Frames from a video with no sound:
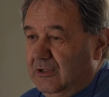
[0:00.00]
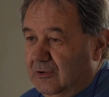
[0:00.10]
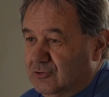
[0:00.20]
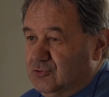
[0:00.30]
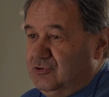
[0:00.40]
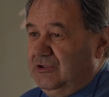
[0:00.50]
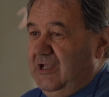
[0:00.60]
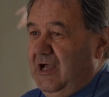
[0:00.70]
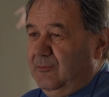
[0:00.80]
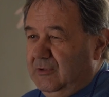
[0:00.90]
lì lo
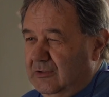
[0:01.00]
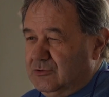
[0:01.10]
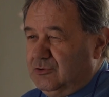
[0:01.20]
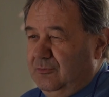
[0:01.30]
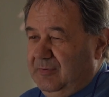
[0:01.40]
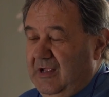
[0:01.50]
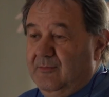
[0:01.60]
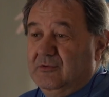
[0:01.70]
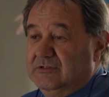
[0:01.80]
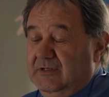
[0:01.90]
suscitiamo, lì lo
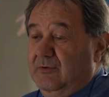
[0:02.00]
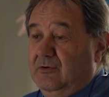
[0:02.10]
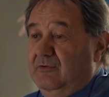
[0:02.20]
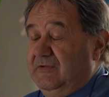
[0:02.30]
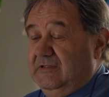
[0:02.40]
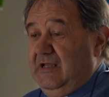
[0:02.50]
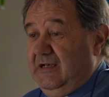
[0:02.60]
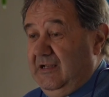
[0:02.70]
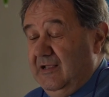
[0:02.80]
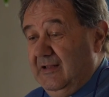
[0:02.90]
scopriamo insieme con i
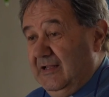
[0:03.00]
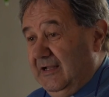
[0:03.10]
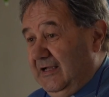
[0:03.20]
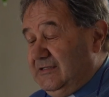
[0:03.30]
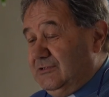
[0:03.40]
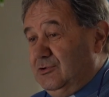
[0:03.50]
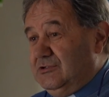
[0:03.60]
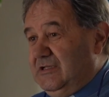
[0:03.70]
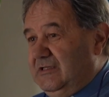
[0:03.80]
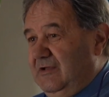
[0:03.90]
fratelli che ci
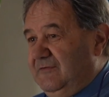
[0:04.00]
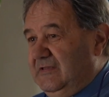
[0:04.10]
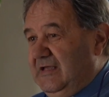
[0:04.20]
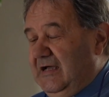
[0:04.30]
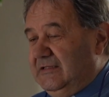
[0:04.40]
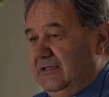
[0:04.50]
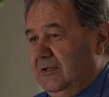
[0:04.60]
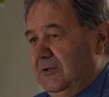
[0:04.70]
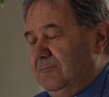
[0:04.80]
sono stati affidati